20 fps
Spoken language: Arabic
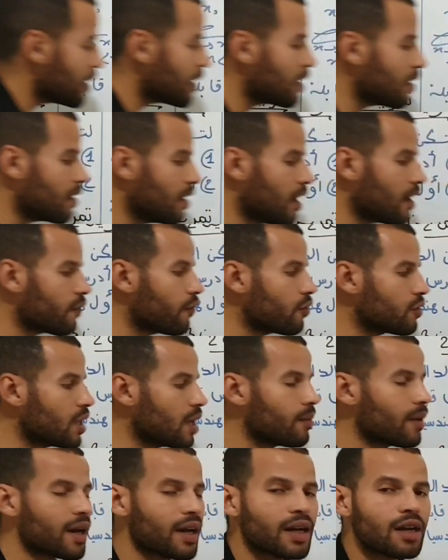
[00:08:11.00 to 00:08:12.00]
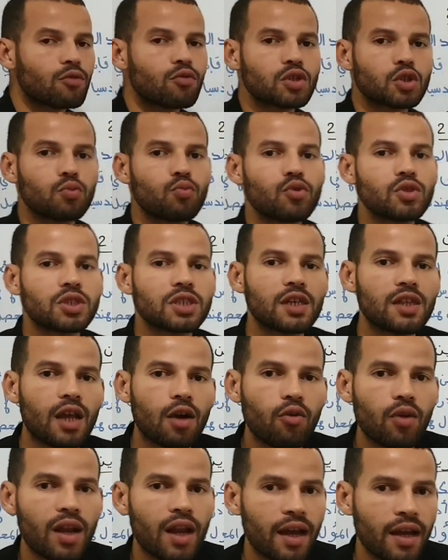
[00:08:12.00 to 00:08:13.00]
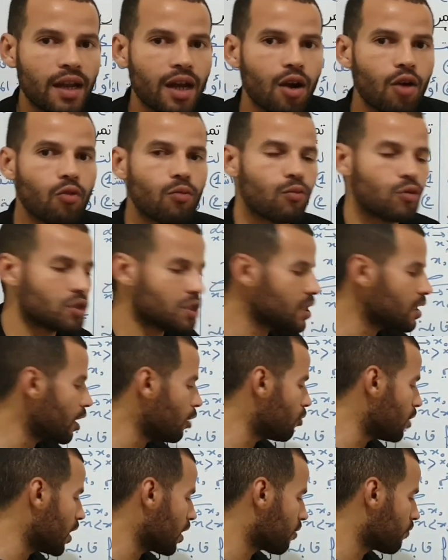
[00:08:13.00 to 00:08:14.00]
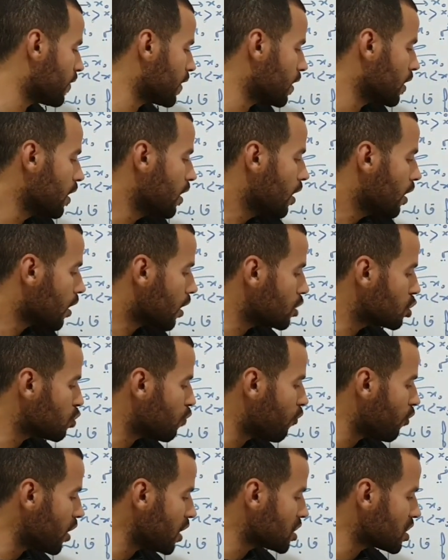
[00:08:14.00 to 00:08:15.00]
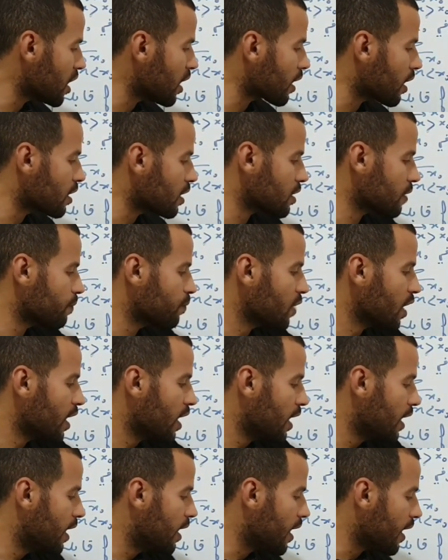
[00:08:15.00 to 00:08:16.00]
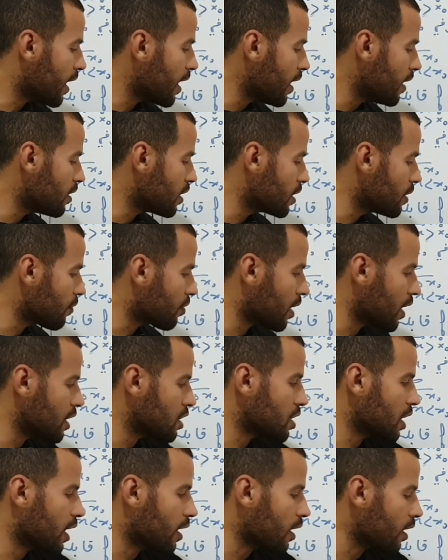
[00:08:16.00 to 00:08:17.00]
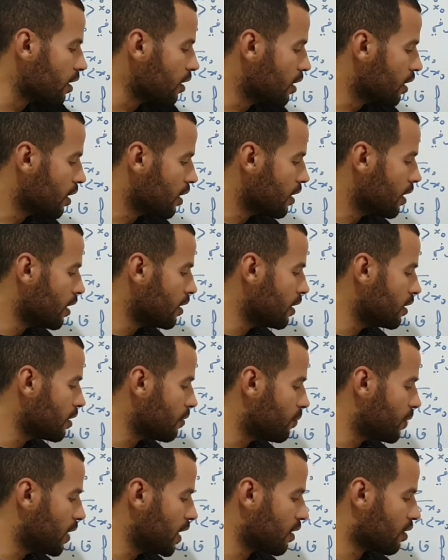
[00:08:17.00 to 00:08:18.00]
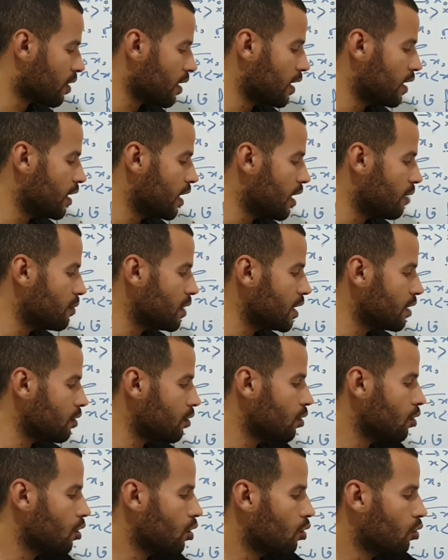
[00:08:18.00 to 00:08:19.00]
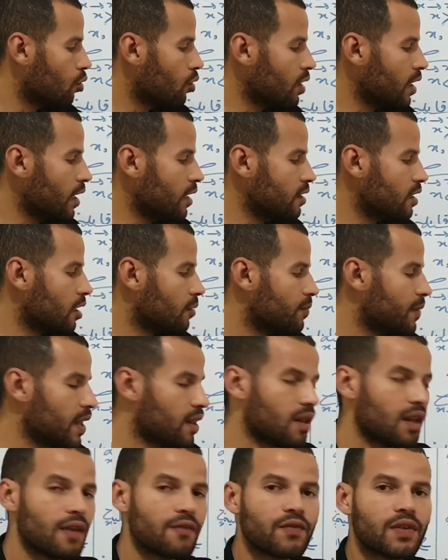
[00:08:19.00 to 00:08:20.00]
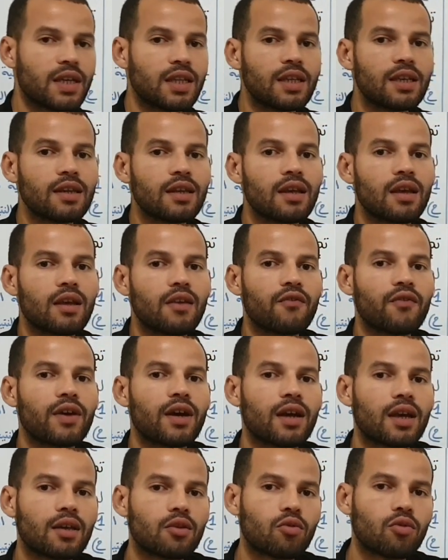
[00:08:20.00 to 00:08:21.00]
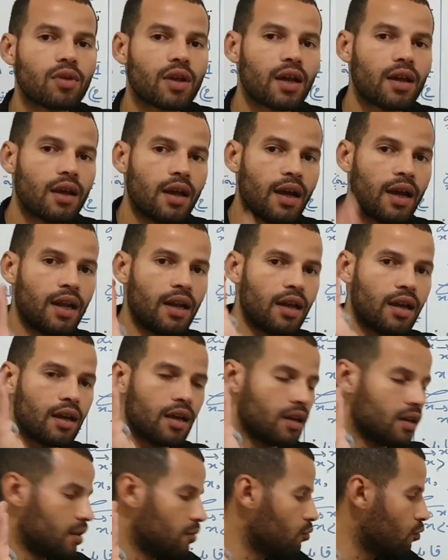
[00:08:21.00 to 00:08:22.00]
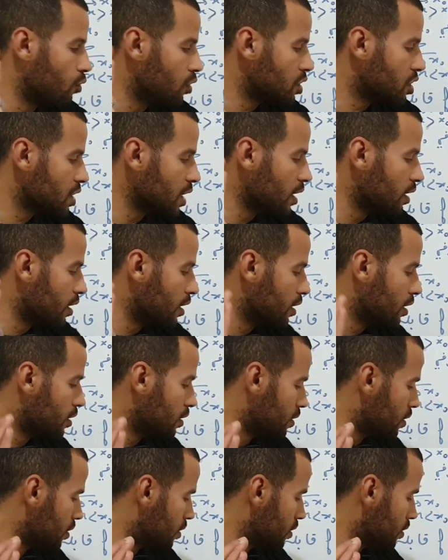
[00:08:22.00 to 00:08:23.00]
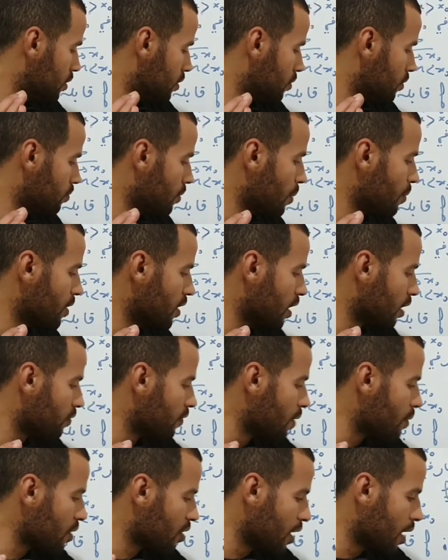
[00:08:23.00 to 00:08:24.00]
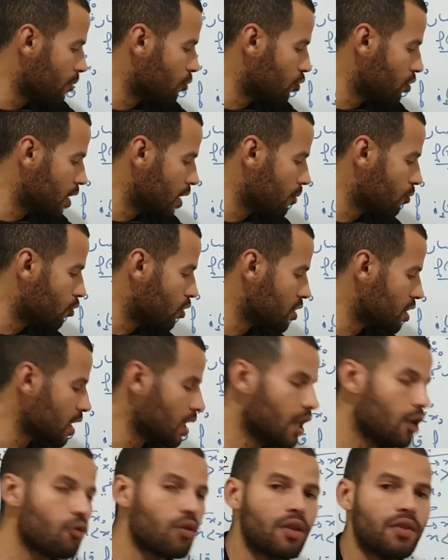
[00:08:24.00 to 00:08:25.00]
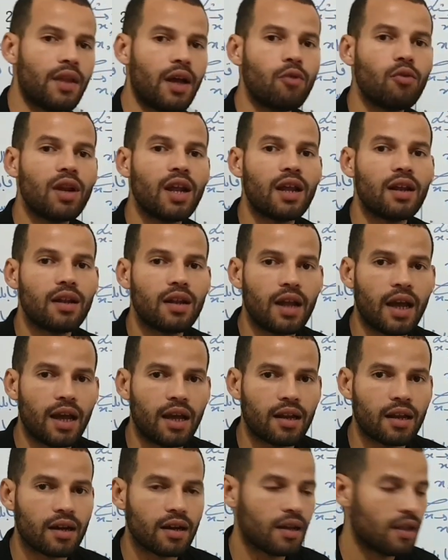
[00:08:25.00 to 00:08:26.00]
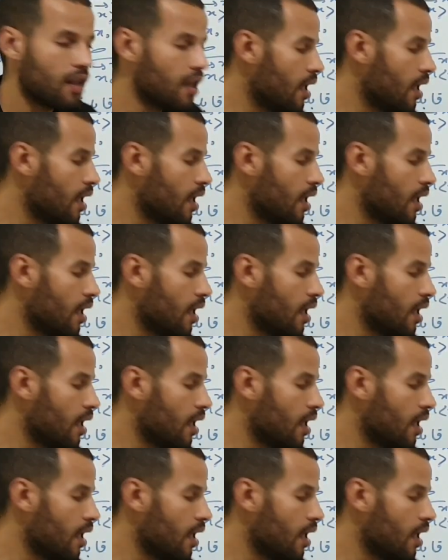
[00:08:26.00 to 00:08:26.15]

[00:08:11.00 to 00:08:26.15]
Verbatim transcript: لينا نعرفوا دابا غير واش موجه نحو الاعلى او موجه نحو الاسفل كنشوفوا الاشارات الا كان عندك نفس الاشاره يعني هنا بليس على اليمين وهنا عندك بليس لانفيني فيكون آه، آه، موجه آه، نصف مماس عمودي موجه نحو الاعلى